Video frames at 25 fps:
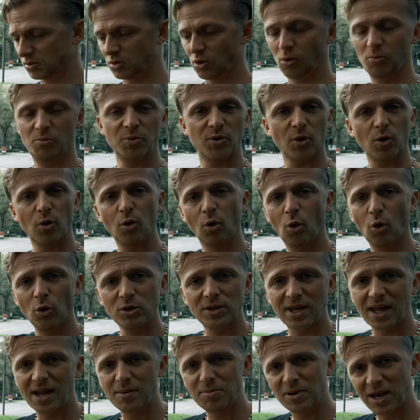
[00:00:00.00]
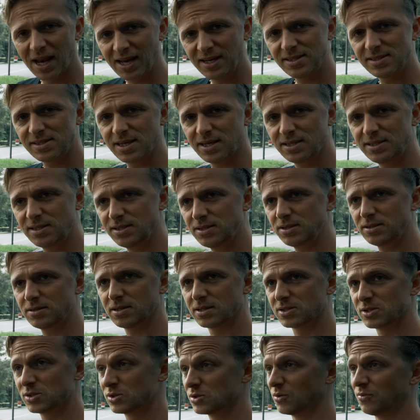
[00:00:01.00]
kommt Rot-Gelb gleichzeitig,
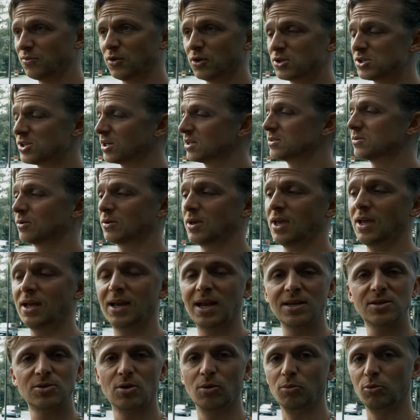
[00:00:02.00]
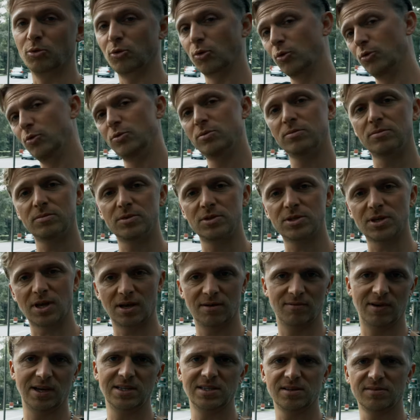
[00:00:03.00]
dass du sofort checkst, okay, gleich kommt Grün, ich
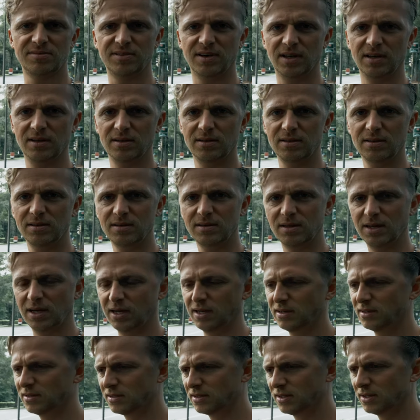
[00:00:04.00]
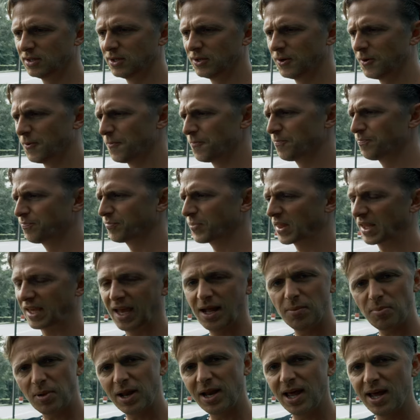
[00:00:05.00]
kann weiterfahren. Ja?
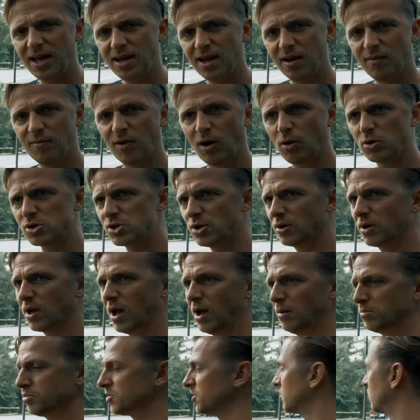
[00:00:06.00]
Gelb alleine haben wir auch schon gehabt,